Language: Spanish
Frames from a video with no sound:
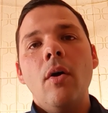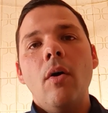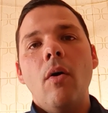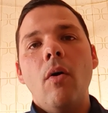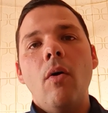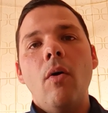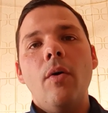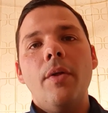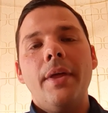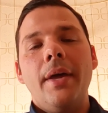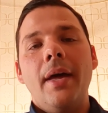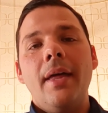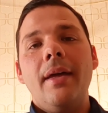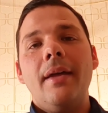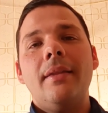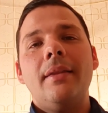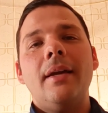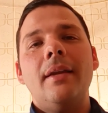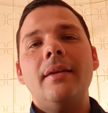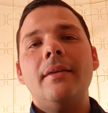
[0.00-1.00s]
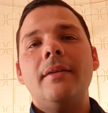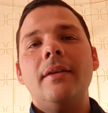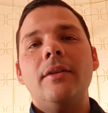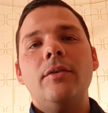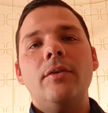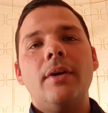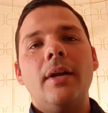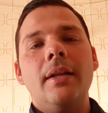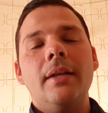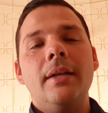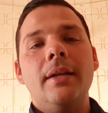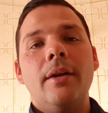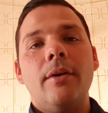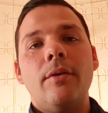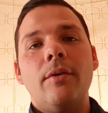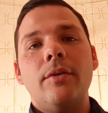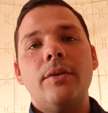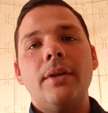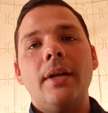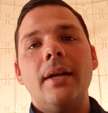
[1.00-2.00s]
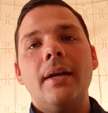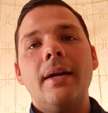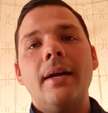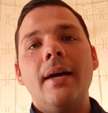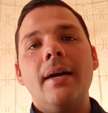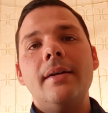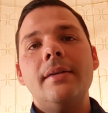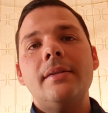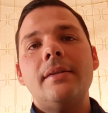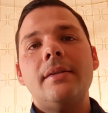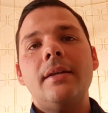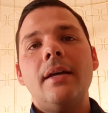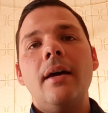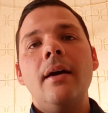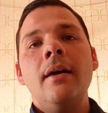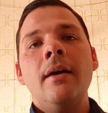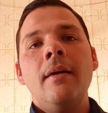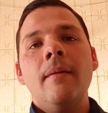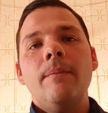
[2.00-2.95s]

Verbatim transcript: o deja de estar diciendo que el dinero no te alcanza,